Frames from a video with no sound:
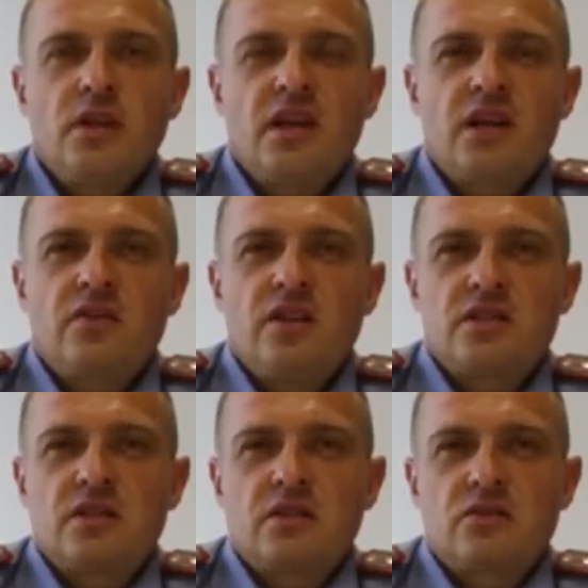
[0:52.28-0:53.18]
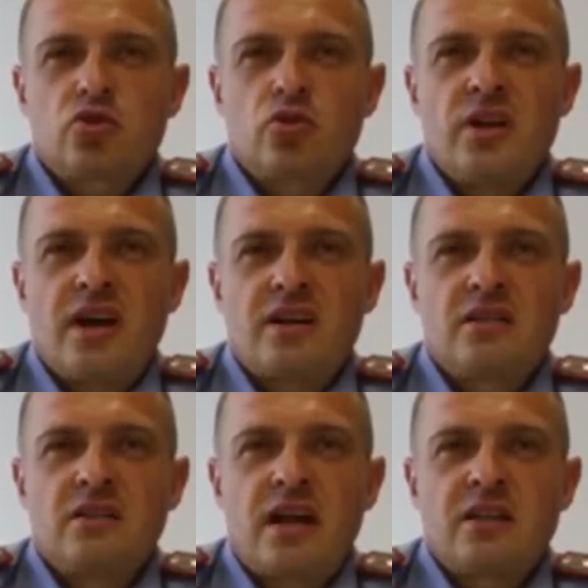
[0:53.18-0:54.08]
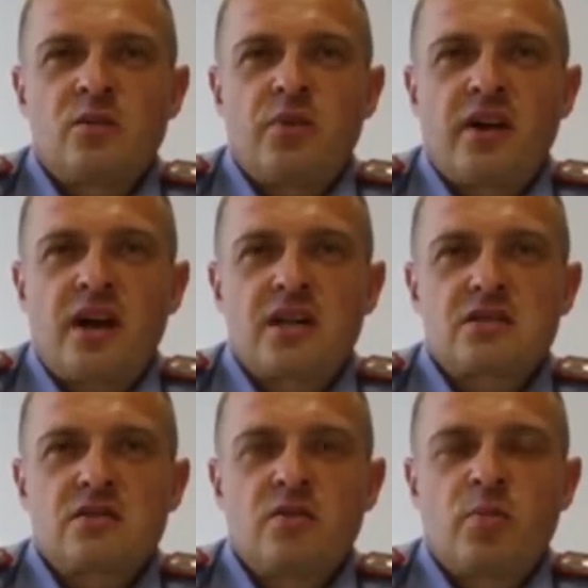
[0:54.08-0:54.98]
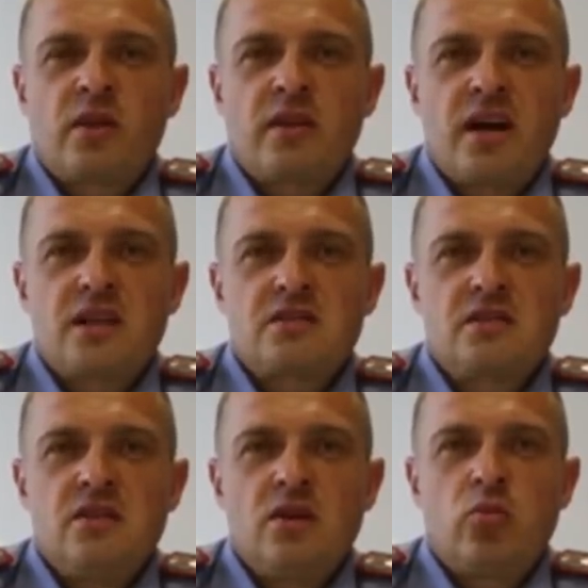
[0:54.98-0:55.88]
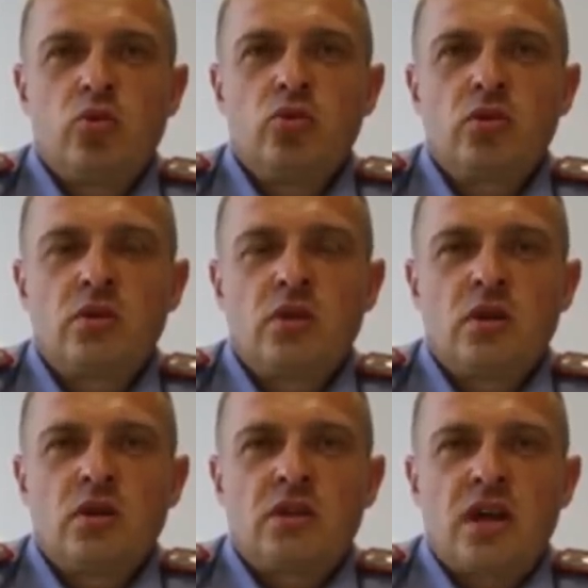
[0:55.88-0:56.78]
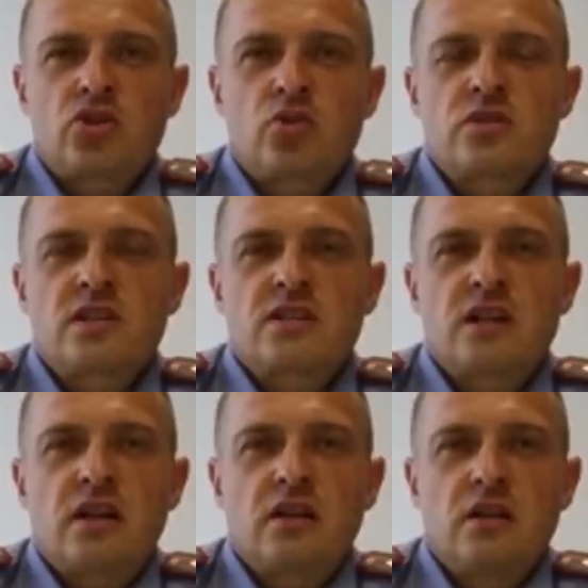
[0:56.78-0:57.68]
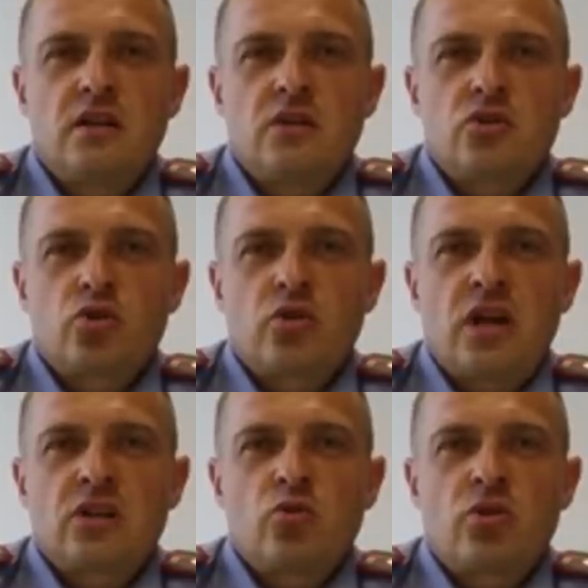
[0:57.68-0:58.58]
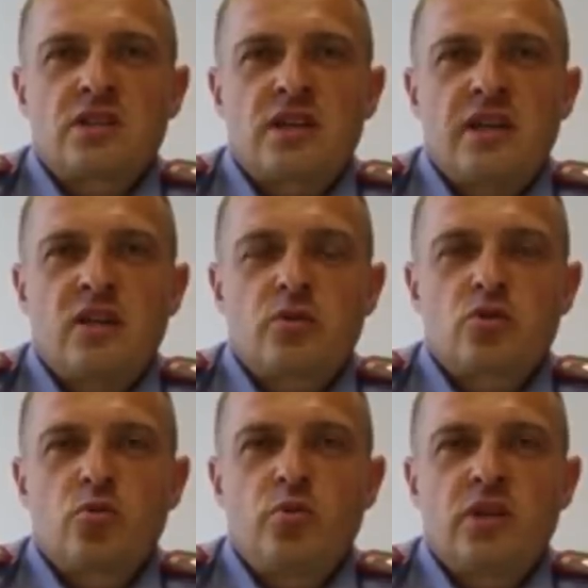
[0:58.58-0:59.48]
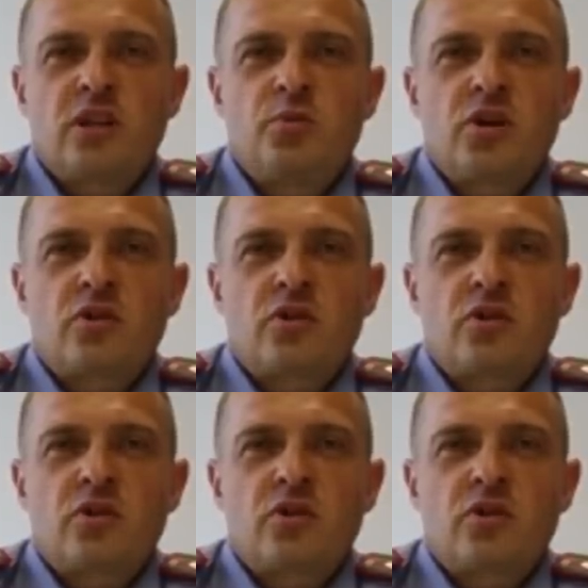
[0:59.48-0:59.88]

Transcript: Я ответил, что я данный приказ выполнять не буду. Также он сказал, что данное указание поступило от